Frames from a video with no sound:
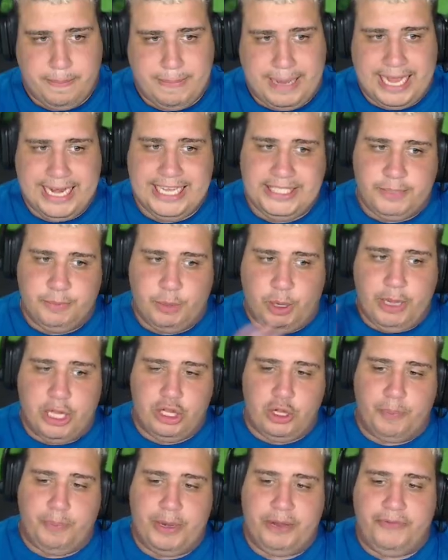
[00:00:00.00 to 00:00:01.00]
Mas nesse
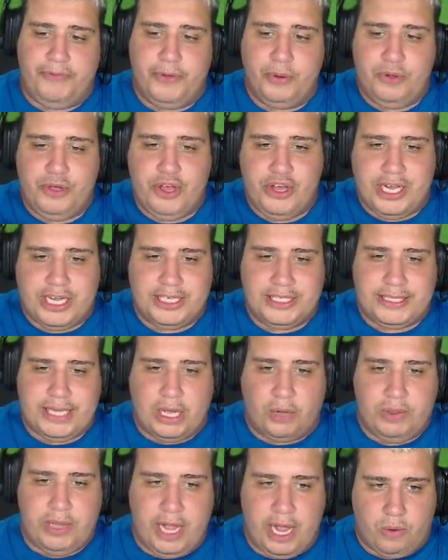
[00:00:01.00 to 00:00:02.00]
momento eu prefiro descansar
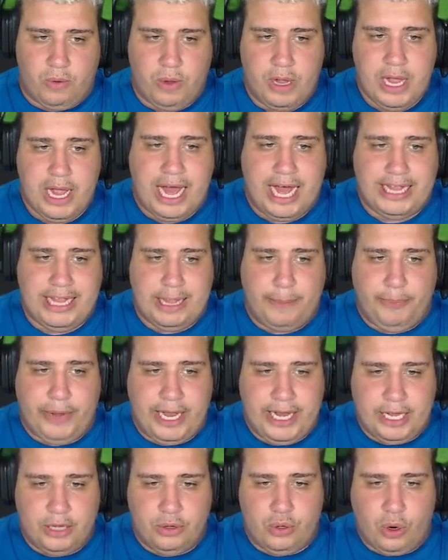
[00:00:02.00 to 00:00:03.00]
o Deco, até porque
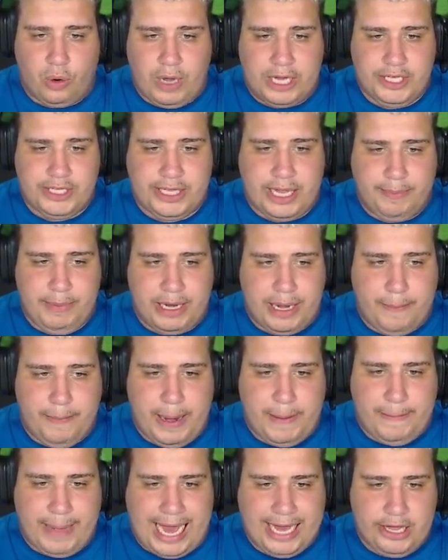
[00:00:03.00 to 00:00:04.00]
ele entrou com a estamina
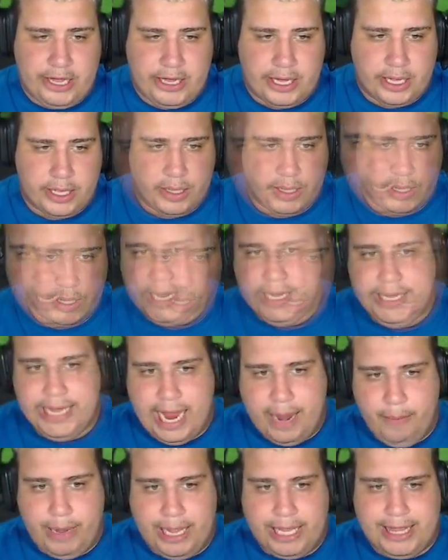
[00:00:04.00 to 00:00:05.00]
bem baixa. E aí
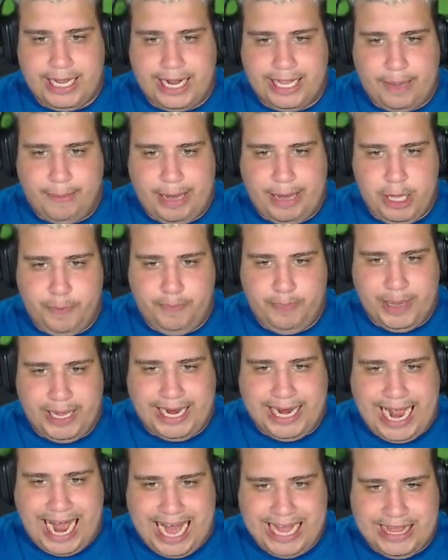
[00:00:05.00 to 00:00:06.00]
uma entrada mais
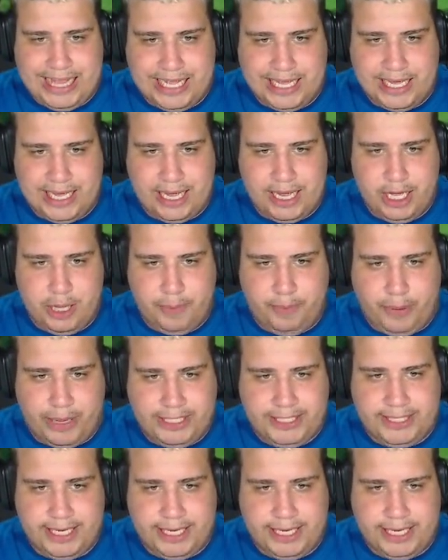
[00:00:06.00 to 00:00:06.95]
pegada, a gente pode se